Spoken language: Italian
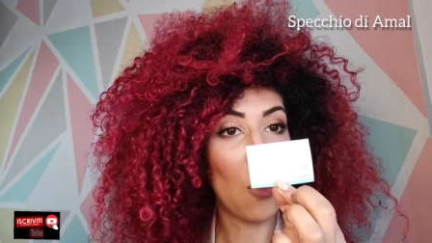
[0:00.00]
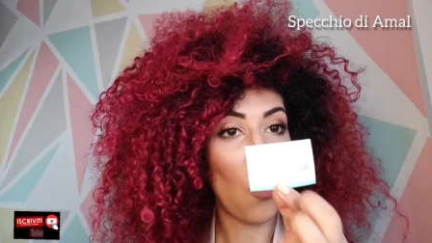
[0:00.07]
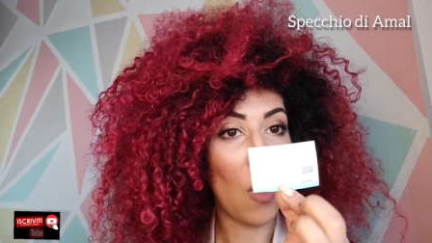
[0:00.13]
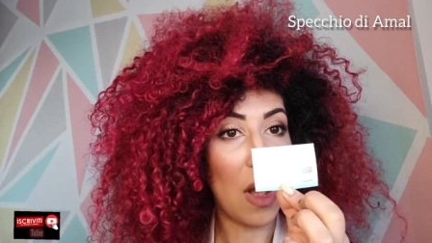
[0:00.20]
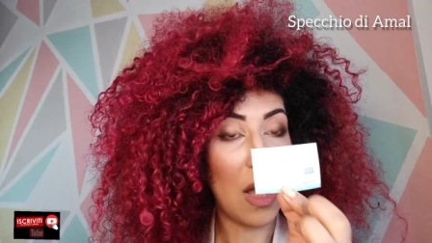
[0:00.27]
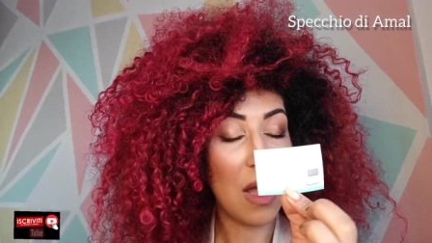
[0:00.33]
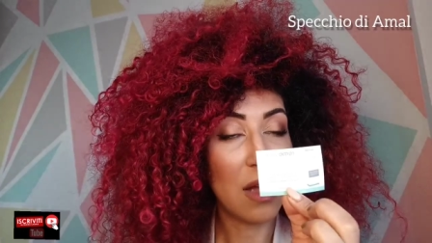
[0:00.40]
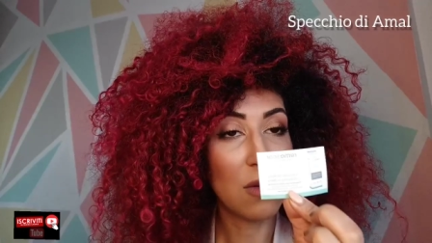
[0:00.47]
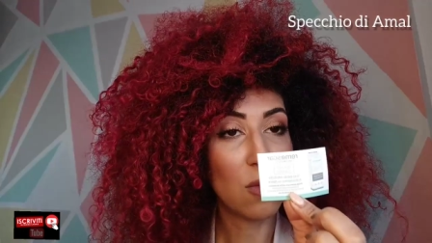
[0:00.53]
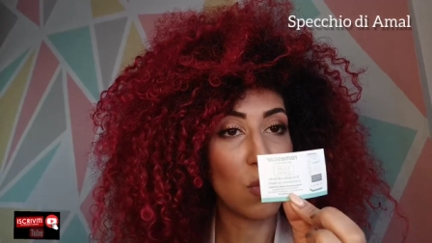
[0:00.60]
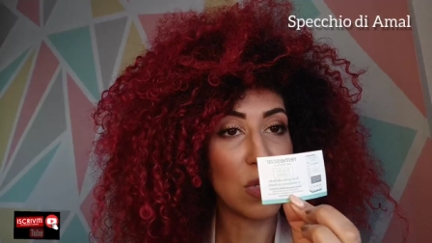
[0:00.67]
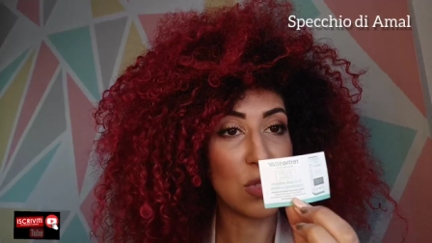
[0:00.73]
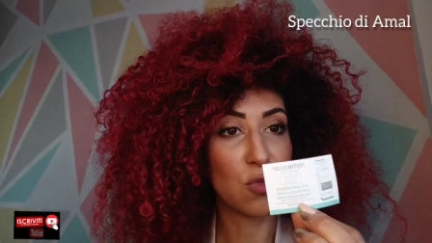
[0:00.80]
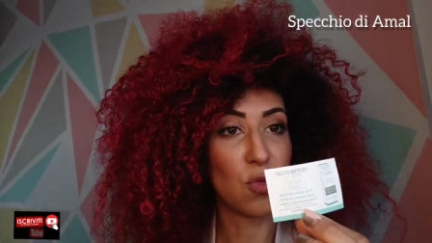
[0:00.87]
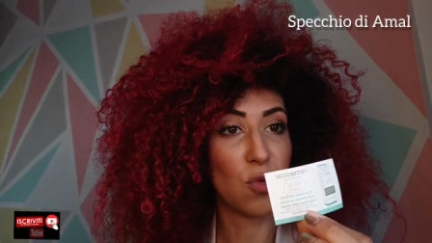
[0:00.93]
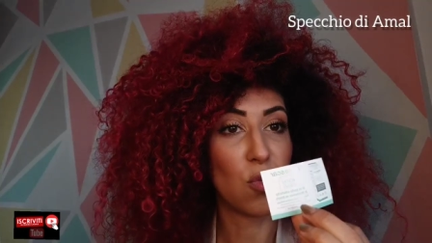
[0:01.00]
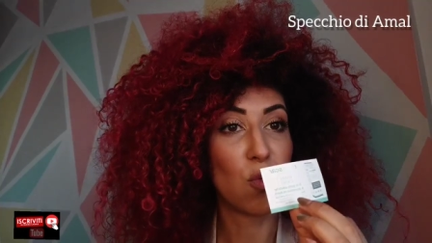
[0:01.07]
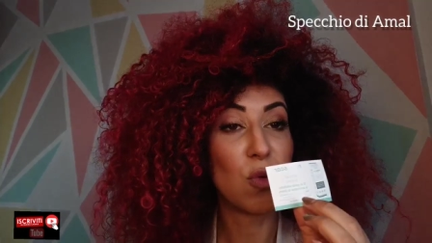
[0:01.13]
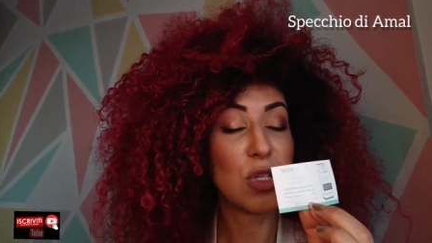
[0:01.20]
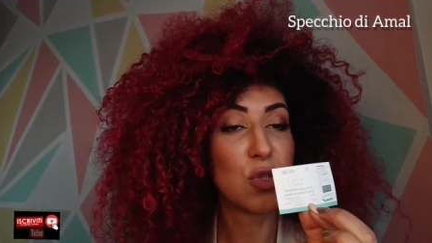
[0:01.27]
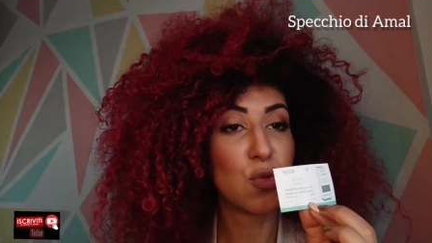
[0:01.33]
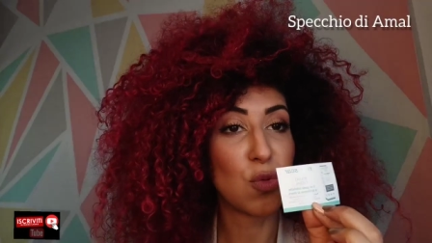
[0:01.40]
qua, questo,
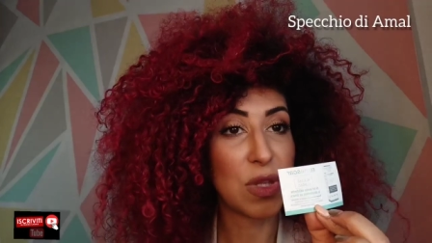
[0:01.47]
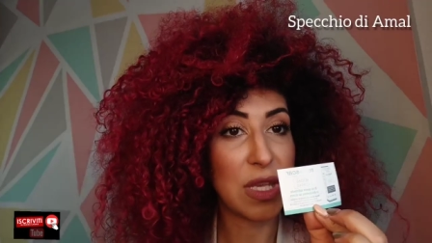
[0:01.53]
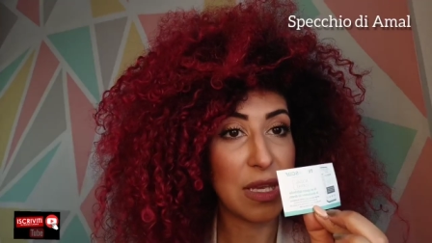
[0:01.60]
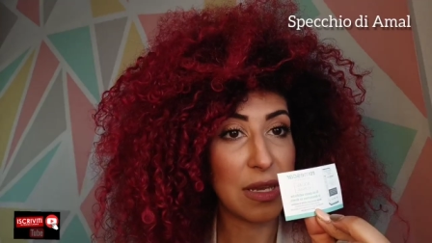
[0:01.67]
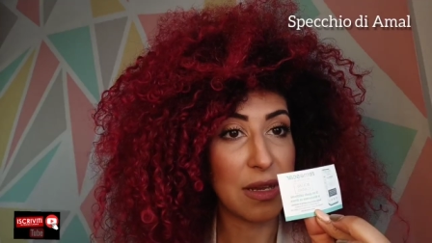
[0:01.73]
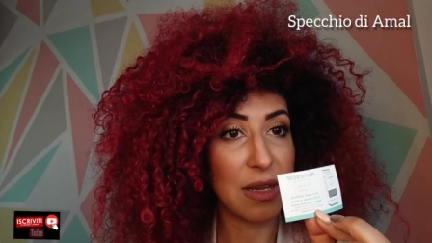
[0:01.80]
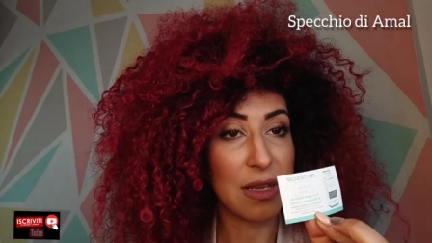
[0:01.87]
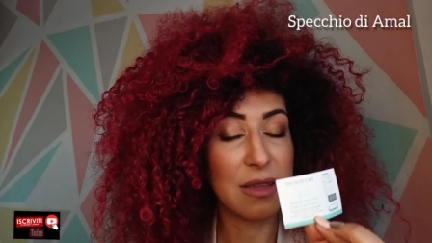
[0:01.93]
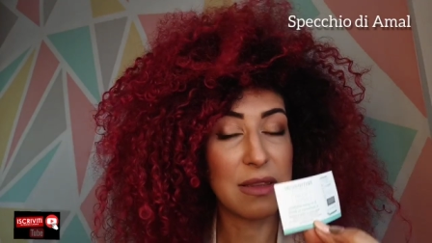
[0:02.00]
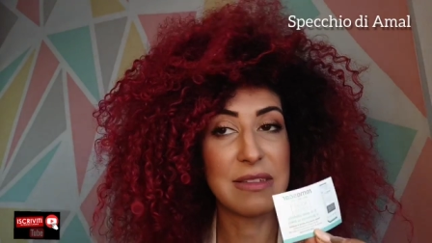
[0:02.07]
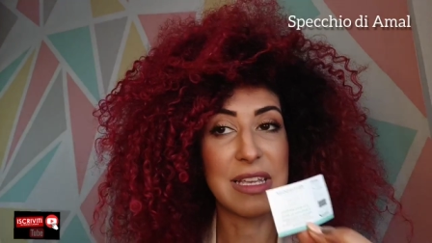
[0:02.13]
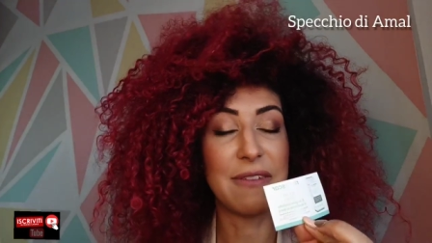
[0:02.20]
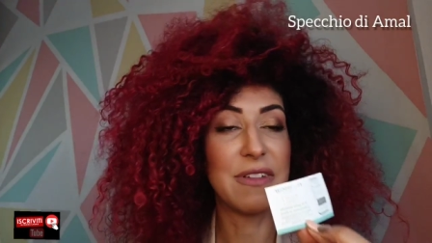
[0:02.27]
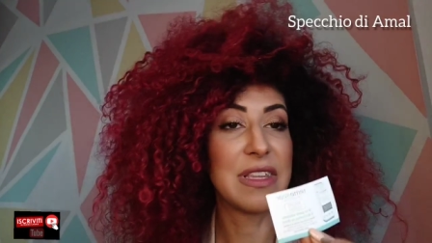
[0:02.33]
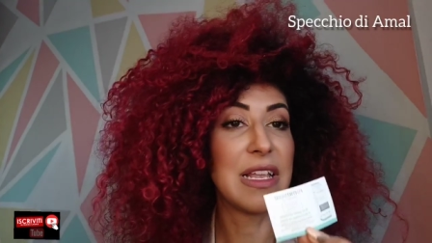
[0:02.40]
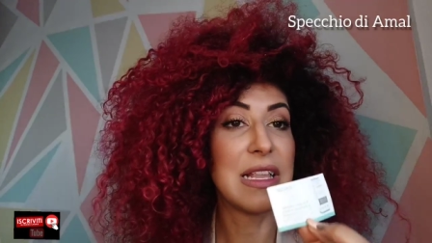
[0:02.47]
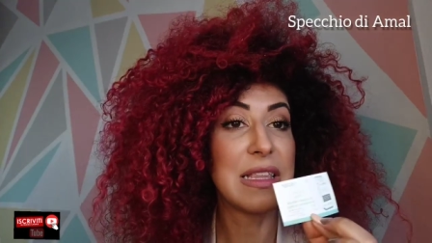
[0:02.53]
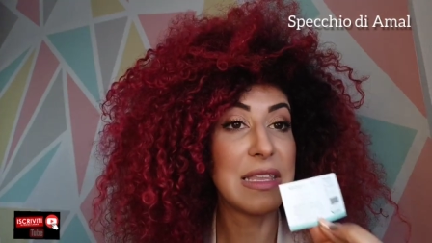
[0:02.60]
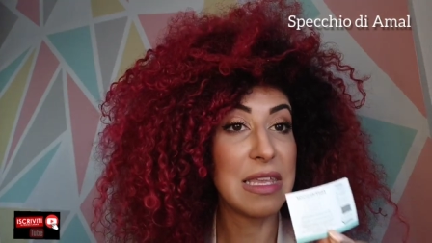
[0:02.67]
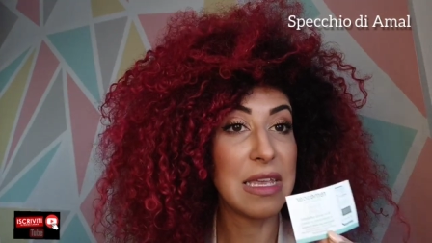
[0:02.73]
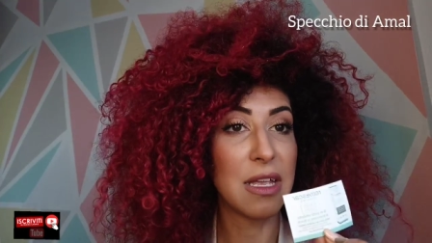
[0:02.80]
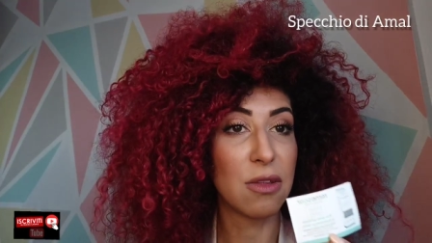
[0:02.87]
questo ticket, se avete il
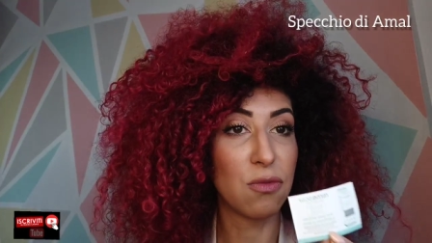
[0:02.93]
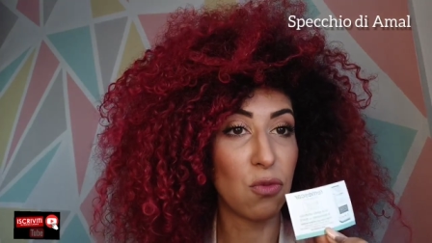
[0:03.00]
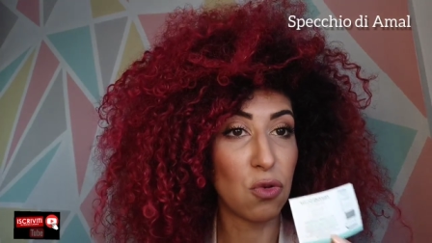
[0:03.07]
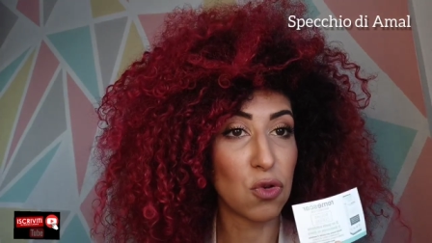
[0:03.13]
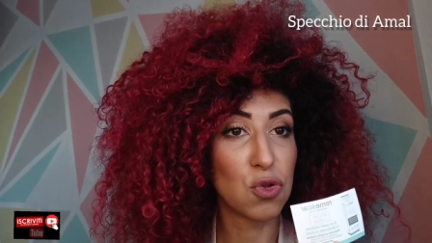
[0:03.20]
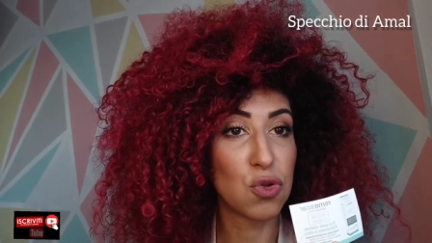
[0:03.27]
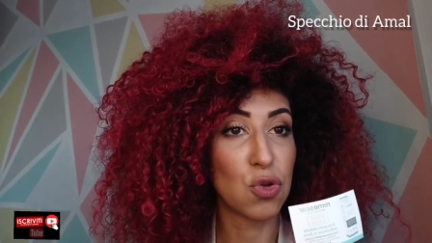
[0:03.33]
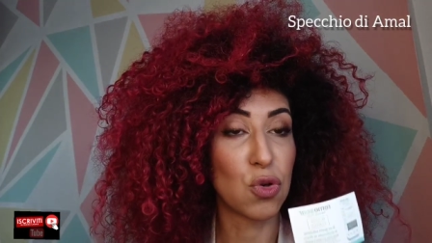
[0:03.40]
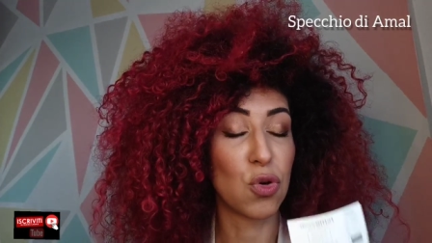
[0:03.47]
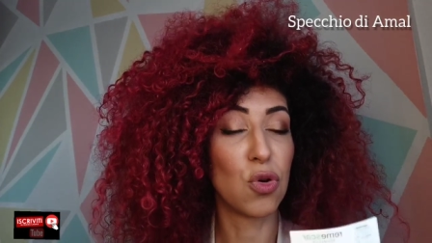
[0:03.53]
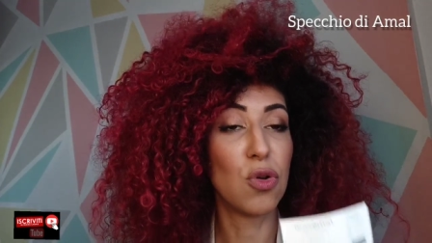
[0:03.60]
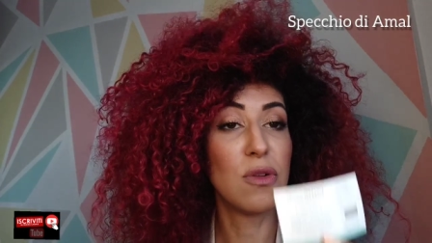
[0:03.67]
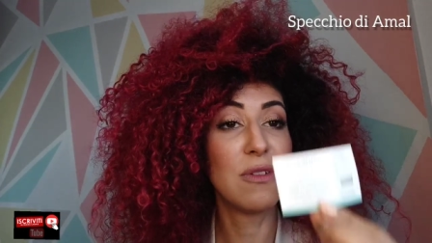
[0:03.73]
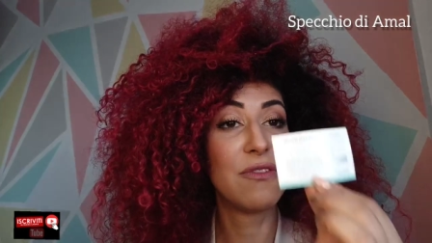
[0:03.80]
ticket vostro,